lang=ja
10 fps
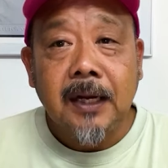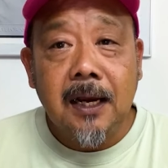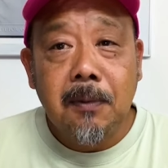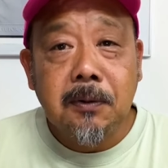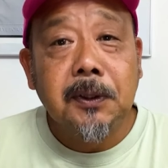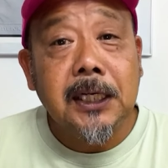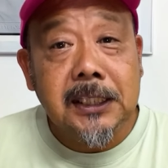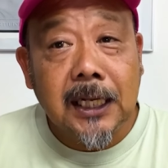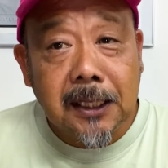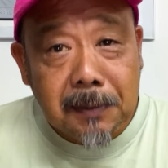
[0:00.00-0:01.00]
えー、僕も手
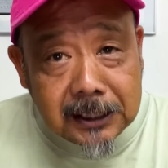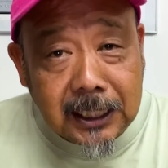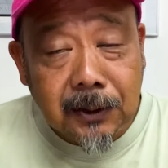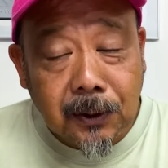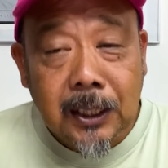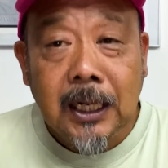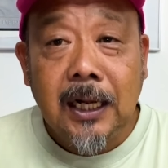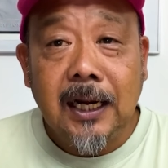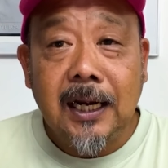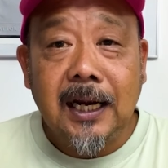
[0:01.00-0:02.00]
伝ってますけど、
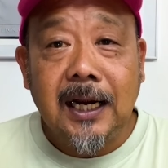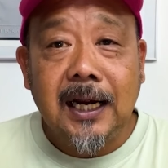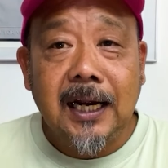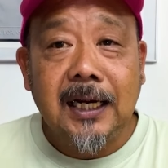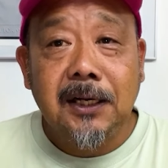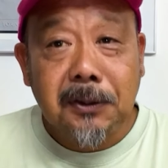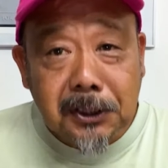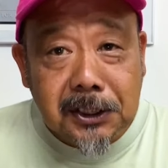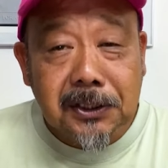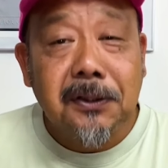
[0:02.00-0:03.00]
えー、よろ
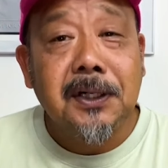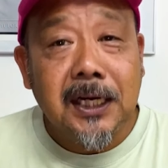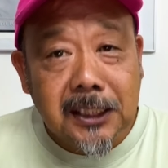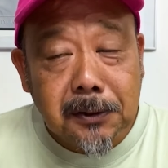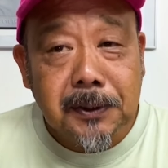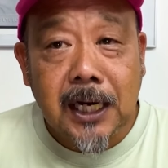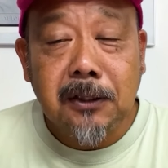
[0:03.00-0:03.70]
しくお願いいたします。